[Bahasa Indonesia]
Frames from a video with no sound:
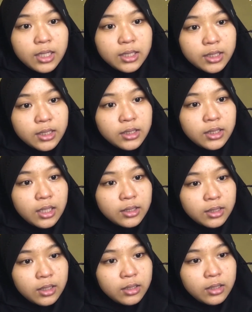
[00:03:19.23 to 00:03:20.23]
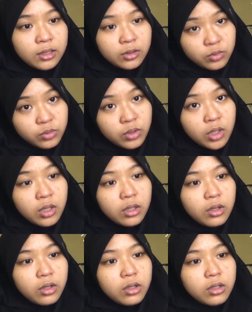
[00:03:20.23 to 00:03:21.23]
ni kateteru
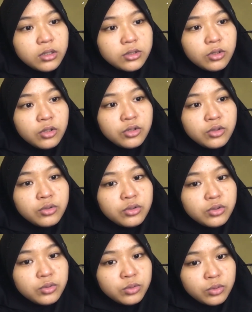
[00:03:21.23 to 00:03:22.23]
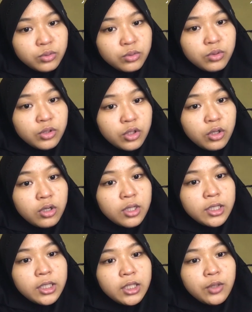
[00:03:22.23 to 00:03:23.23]
o sonyu suru yo
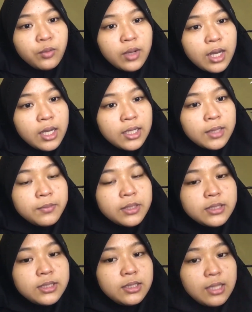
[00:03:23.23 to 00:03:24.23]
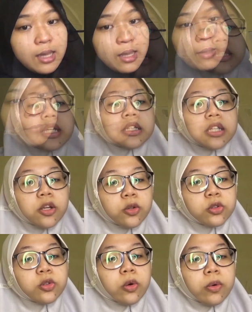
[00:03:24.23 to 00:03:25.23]
ni iwa remisita Kateteru
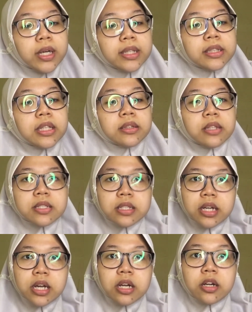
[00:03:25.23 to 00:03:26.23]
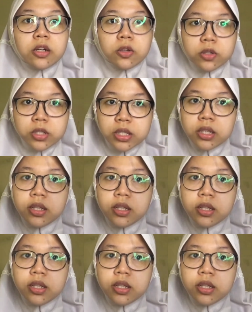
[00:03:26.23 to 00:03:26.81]
to wa nandesuka ka kankoshi?